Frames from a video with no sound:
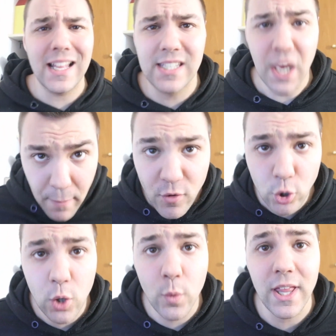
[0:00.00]
ragazzi e
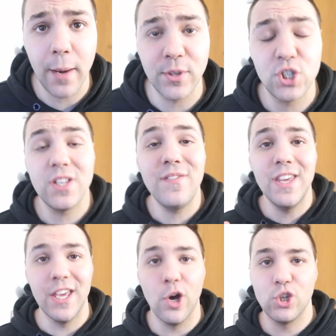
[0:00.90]
benvenuti qui da RPG
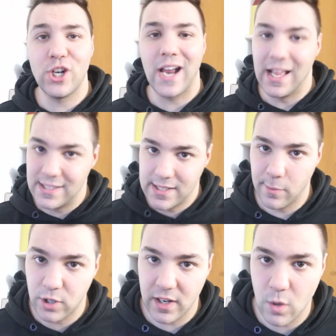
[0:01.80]
TV e oggi
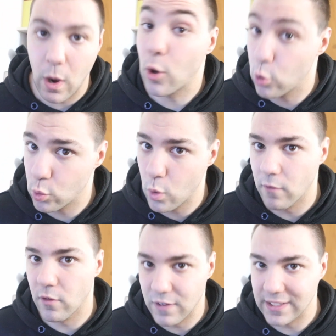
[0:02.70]
ragazzi siamo tornati qua con un
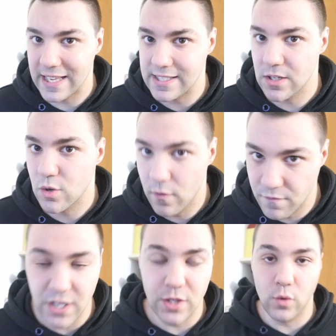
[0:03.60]
nuovo
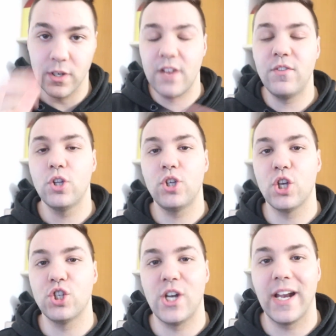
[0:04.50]
fantastico video Nel video
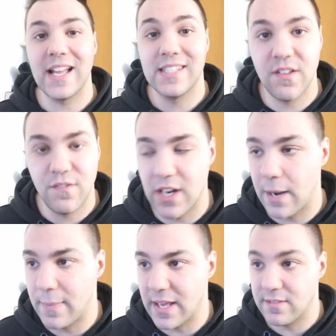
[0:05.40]
di oggi ragazzi
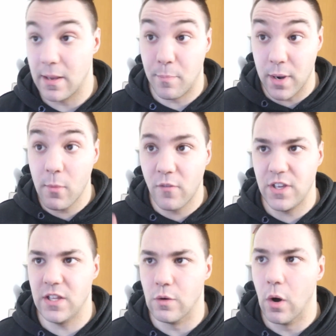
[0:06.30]
finalmente il primo
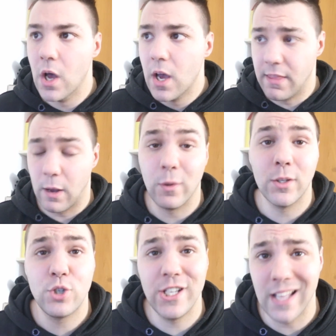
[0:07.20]
video da
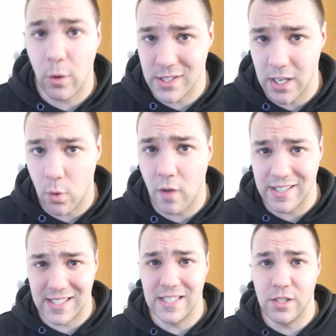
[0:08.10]
quando è uscita questa
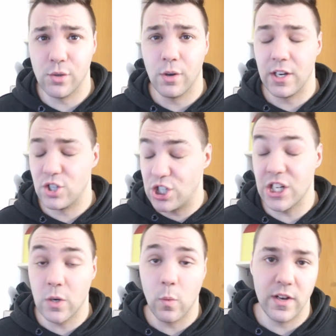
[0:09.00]
nuova season
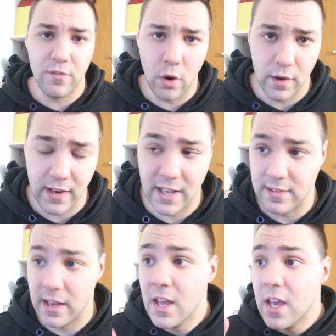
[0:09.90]
5 di
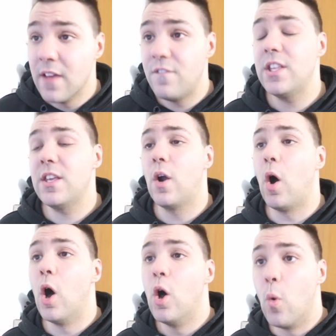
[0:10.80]
Fortnite Vi
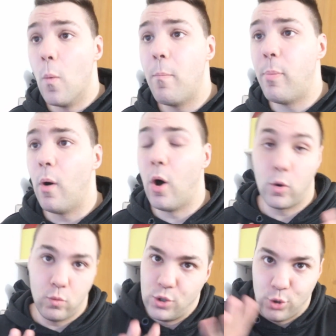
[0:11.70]
dirò un
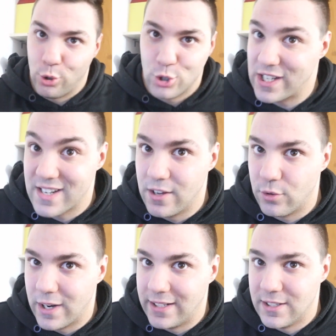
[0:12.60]
po', questo l'ho già
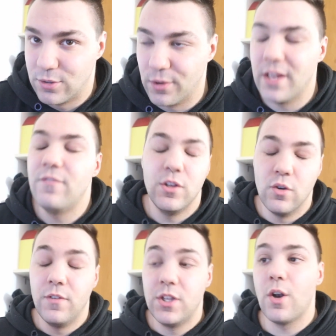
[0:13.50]
scritto nel titolo del
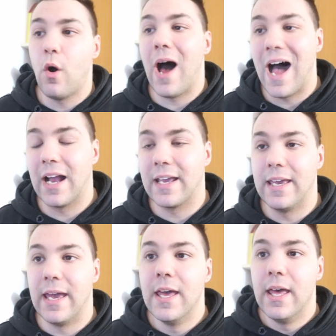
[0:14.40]
video, vi dirò
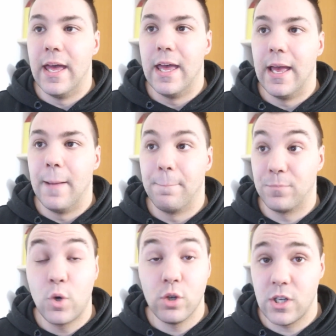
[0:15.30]
anche
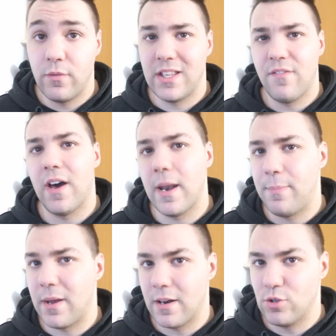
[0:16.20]
ehm, cosa dovete
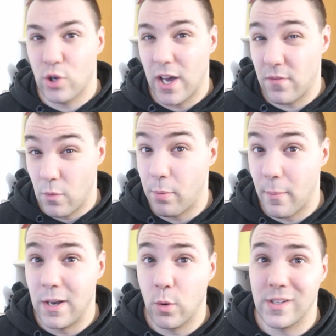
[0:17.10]
fare per giocarvi un
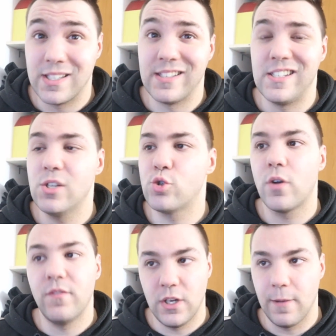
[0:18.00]
po' meglio questa
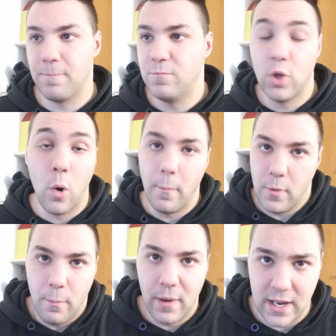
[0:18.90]
season Vi do
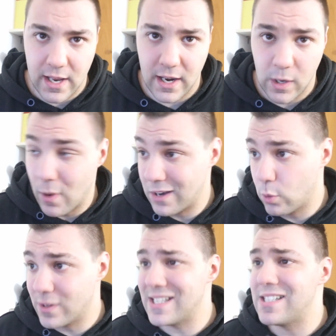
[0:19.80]
un mio parere
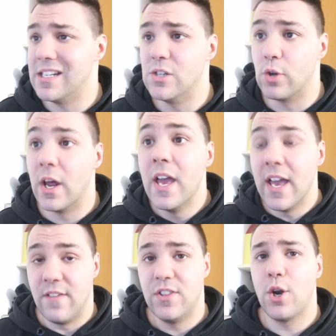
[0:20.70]
riguardo questa season
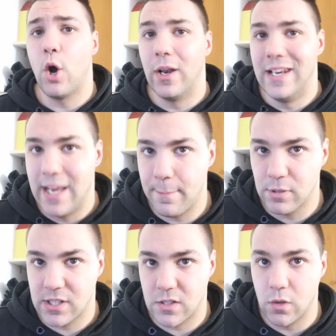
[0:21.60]
e vi dirò le
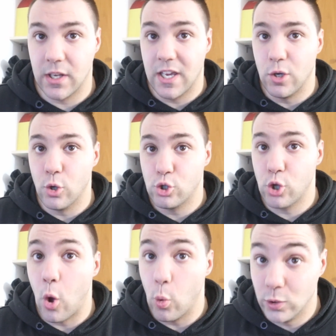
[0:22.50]
impostazioni che io
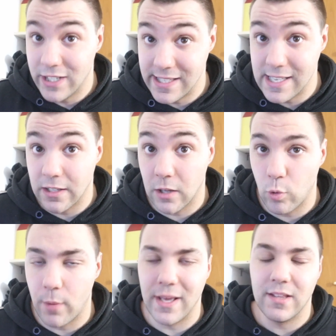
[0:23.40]
sto
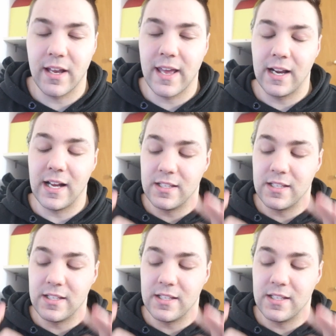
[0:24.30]
utilizzando attualmente che